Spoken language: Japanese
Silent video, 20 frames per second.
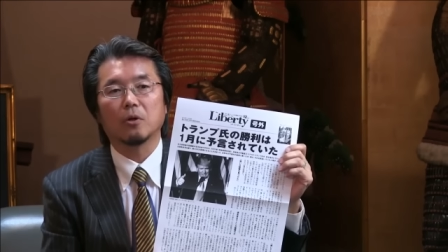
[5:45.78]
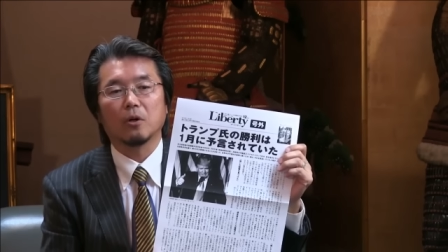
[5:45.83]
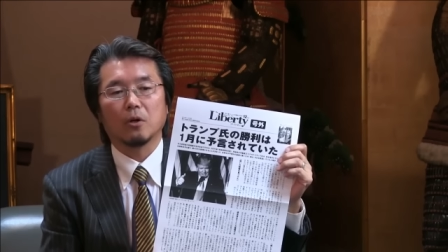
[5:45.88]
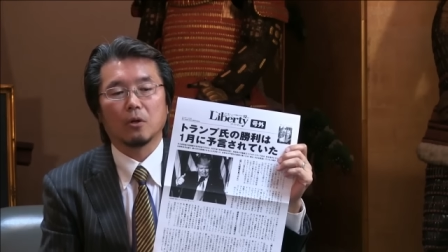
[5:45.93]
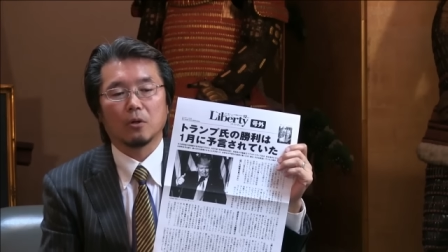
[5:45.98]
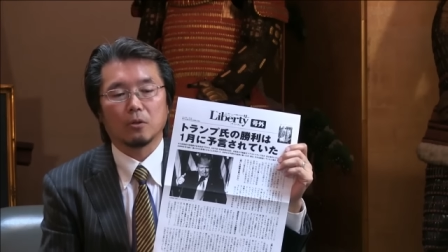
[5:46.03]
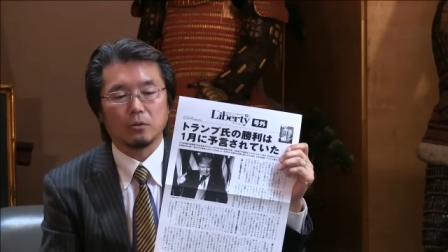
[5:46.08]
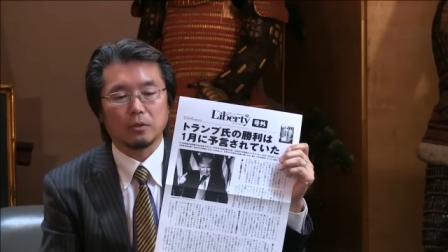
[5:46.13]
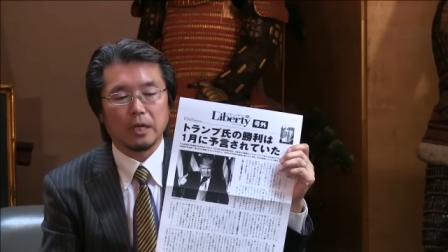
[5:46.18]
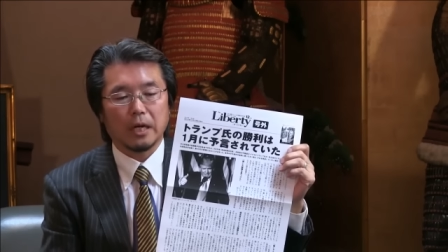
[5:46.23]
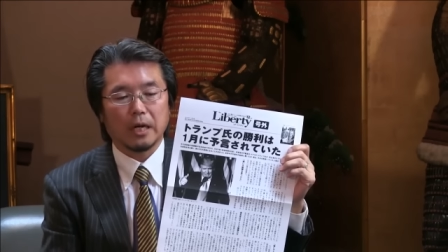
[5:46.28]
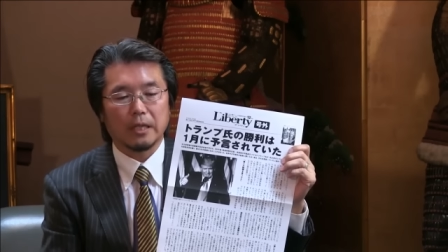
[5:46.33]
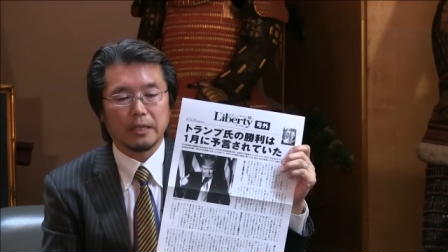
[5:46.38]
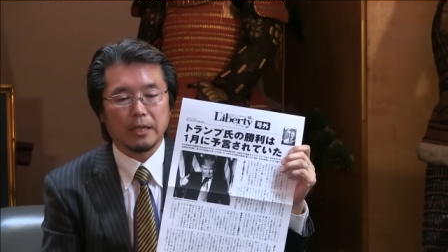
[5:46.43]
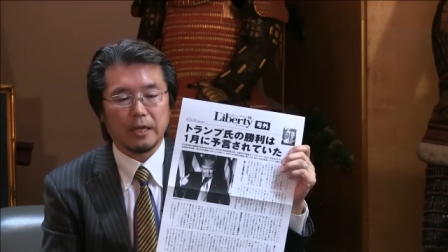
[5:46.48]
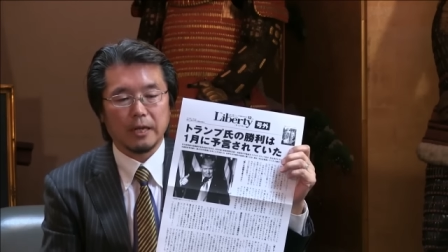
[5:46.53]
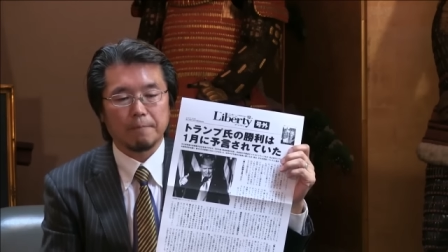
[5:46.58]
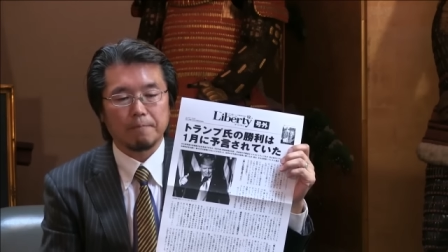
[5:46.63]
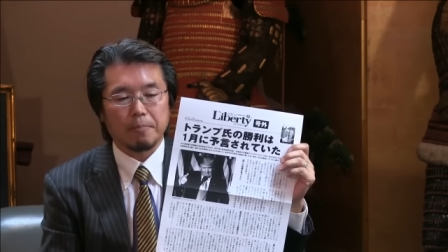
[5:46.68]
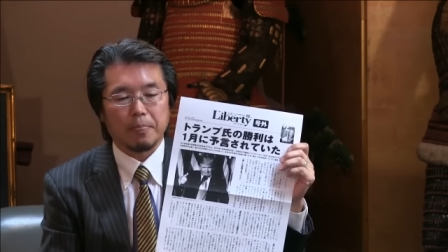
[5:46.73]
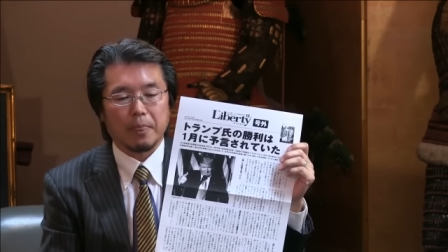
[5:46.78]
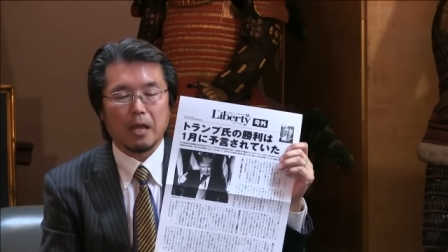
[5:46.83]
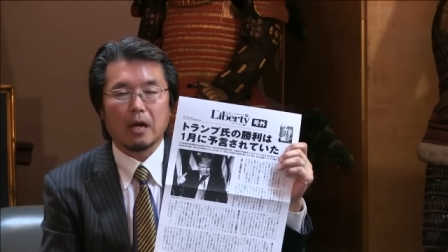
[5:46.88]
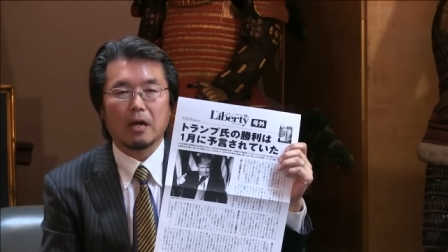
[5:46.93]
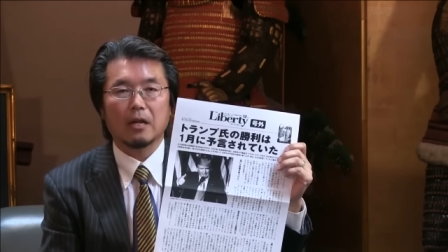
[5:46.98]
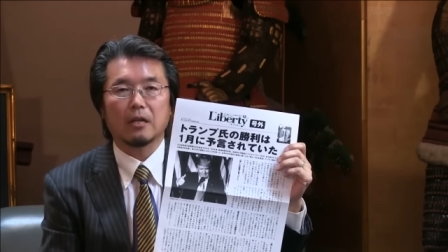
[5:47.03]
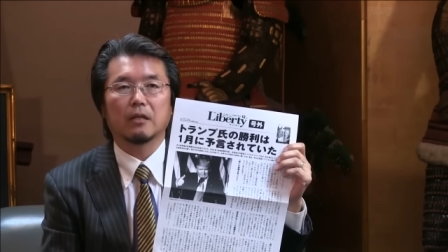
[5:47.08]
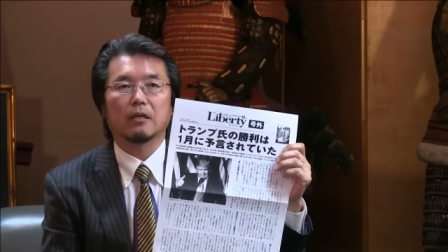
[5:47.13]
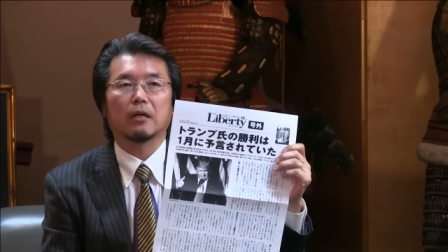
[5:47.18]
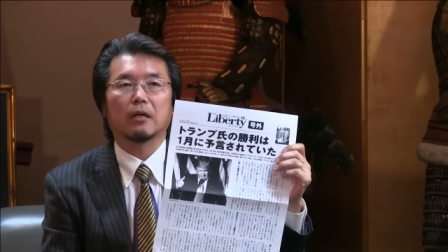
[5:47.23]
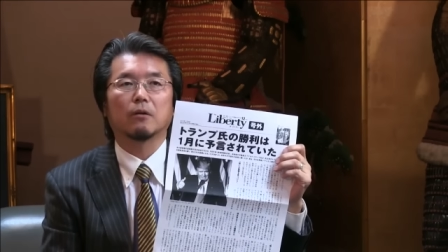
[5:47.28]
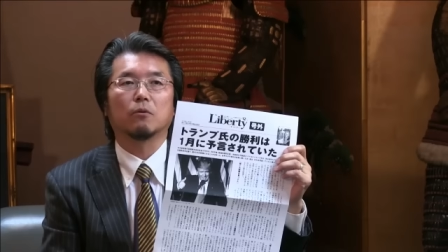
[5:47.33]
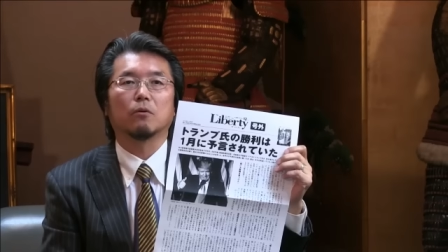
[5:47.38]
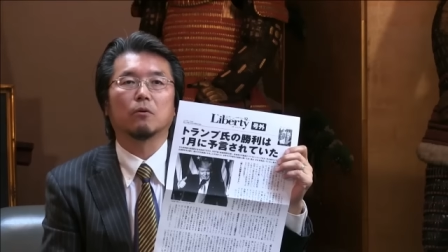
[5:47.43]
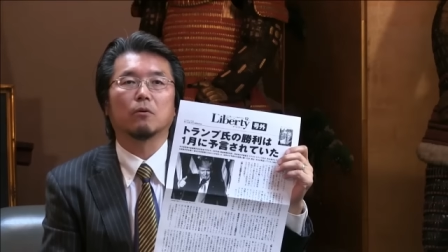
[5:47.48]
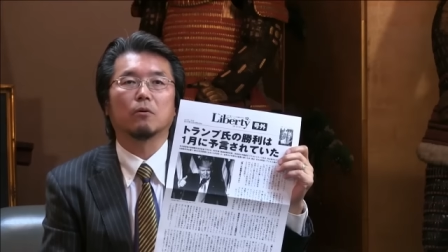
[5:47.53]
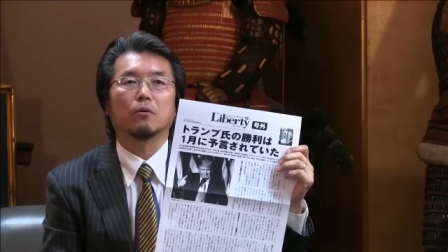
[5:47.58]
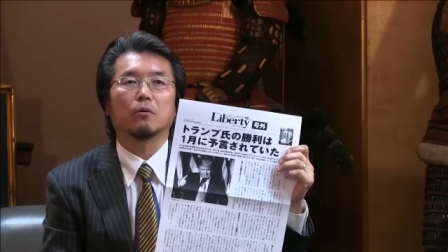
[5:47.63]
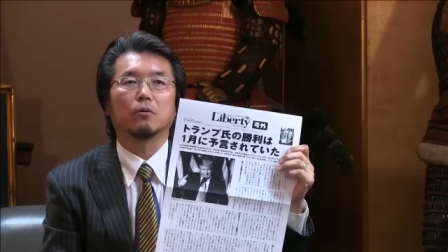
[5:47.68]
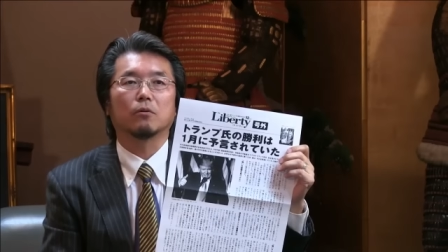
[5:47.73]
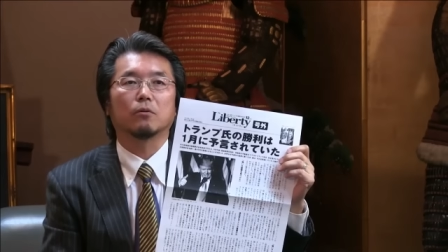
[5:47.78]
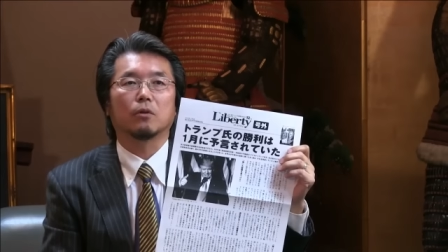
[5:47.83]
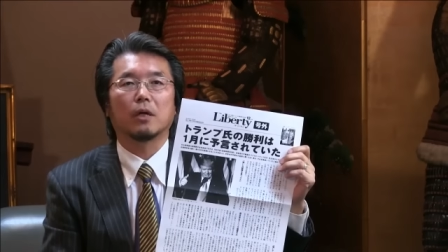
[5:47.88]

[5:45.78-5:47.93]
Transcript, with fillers: いう中で、やはりあの